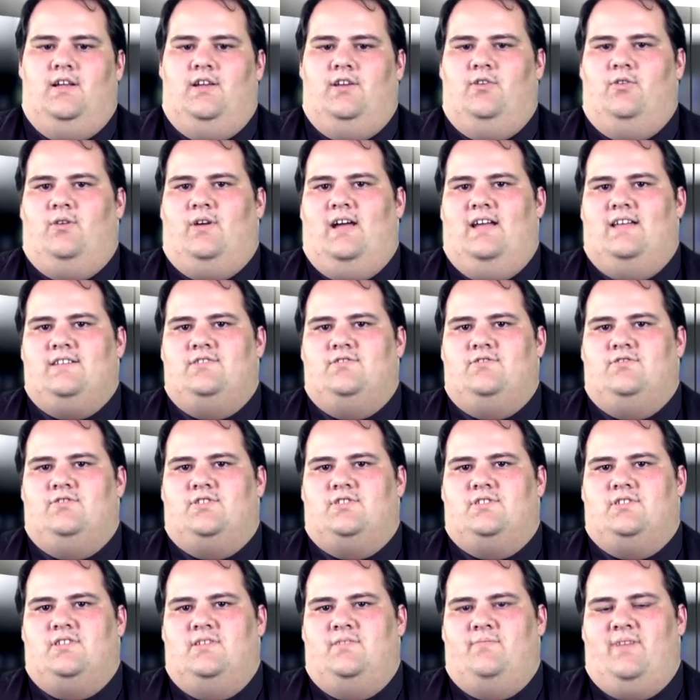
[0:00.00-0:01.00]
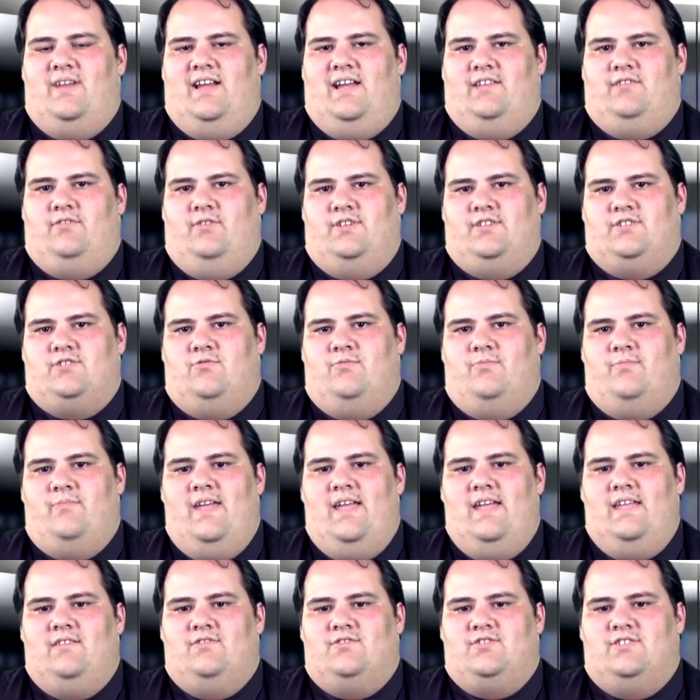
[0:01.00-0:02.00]
No caso dos empregadores com
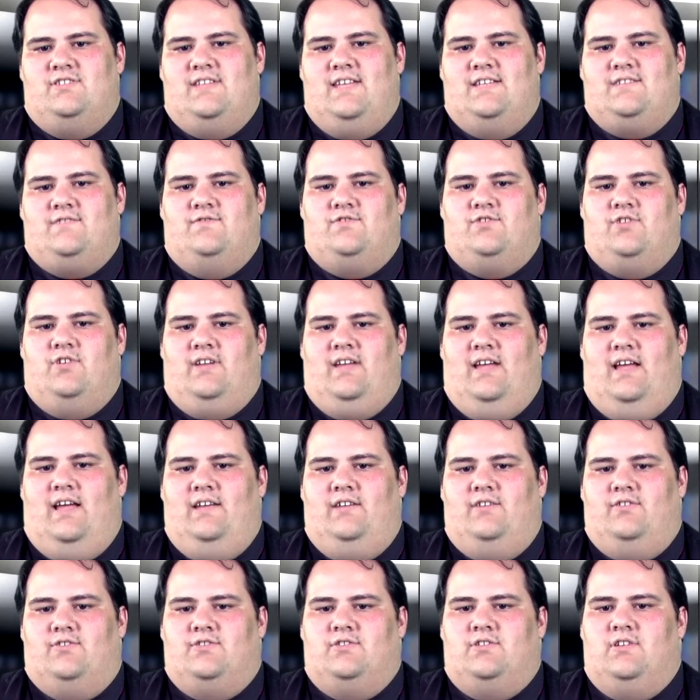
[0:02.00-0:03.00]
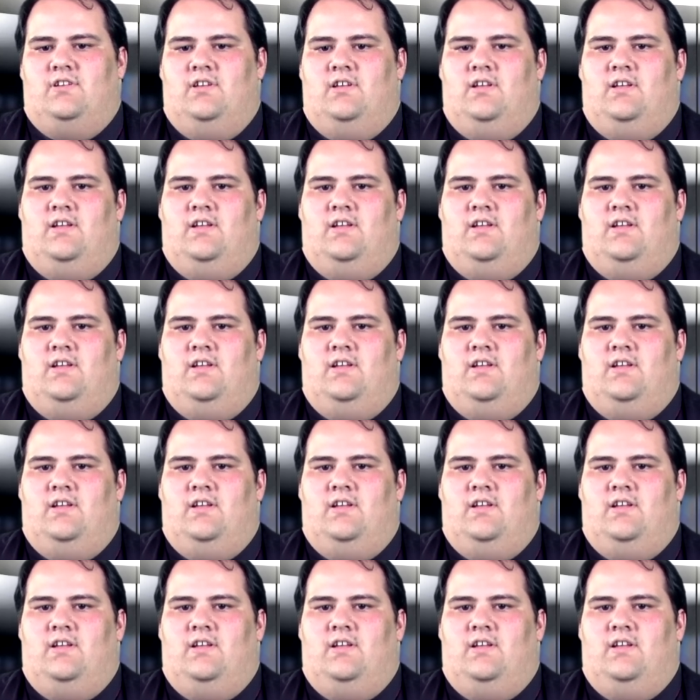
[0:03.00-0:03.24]
menos de 10 funcionários,